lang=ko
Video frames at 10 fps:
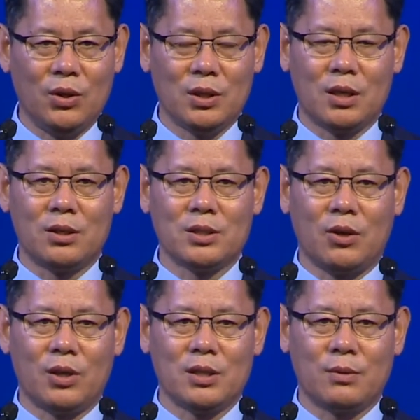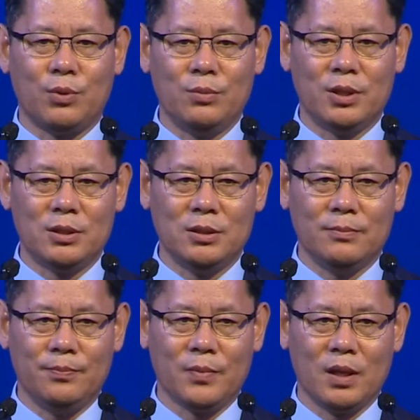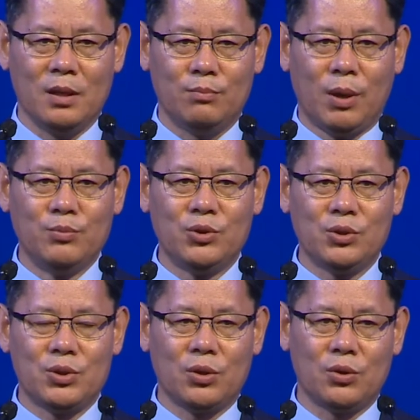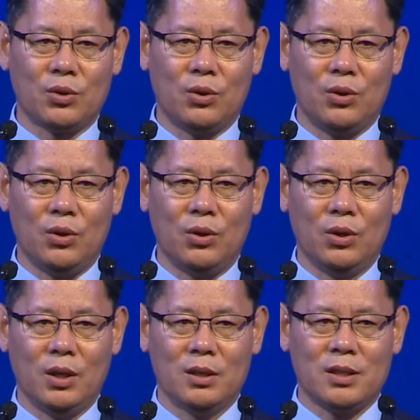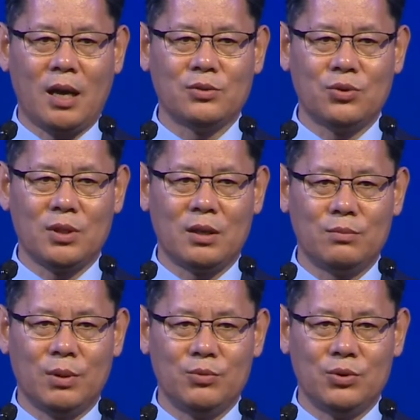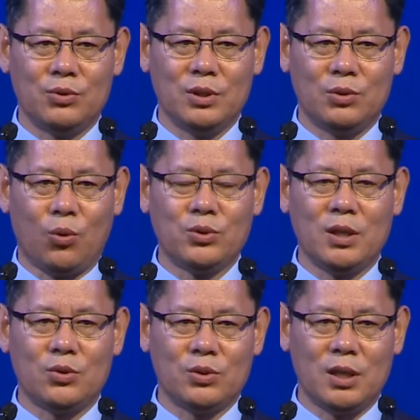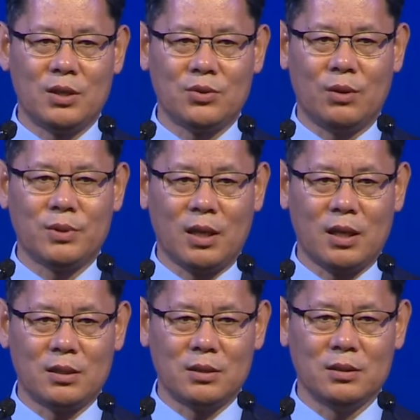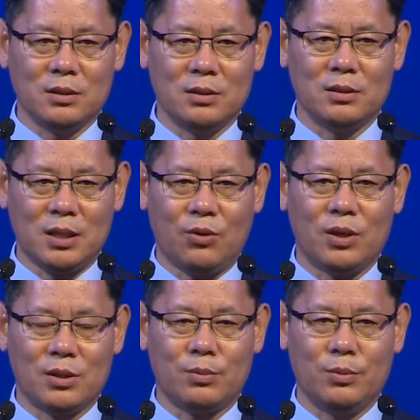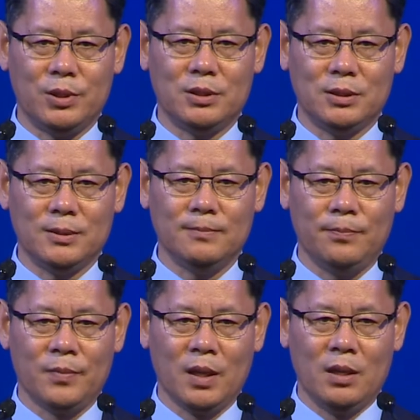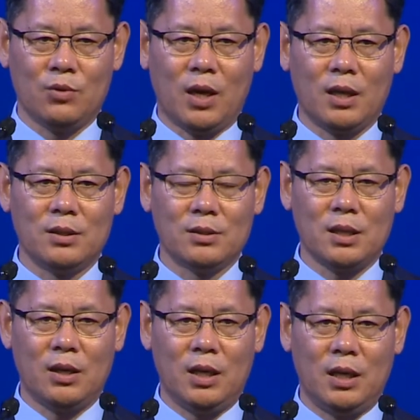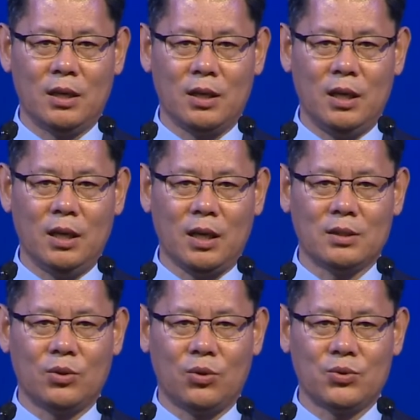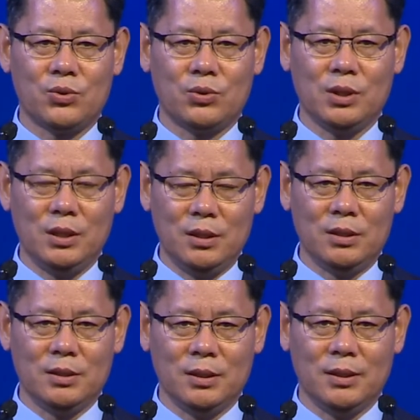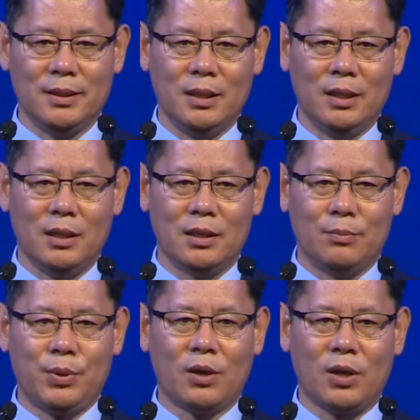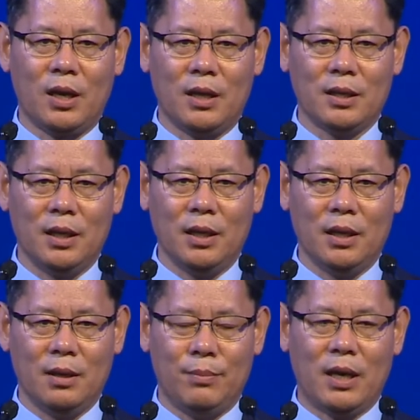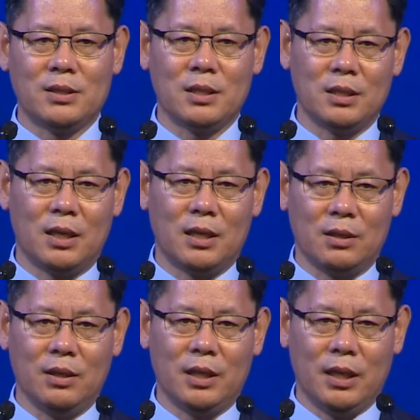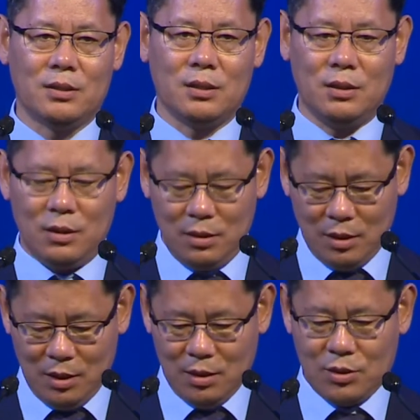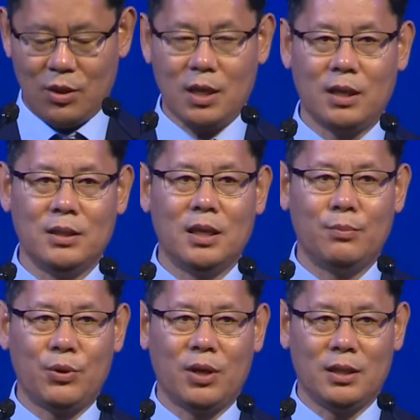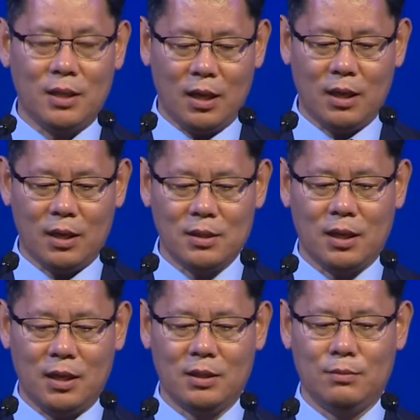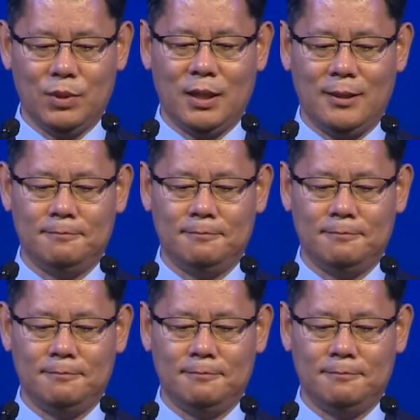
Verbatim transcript: 예, 그런 차원에서 보면은 법률적으로 상충되는 법률이 동시에 존재할 수 없다라는 차원에서 보면은 관계정상화가 가져올 수 있는 이 변화의 방식이라는 것에 대해서 정확하게 이해할 필요가 있다라는 생각이 듭니다.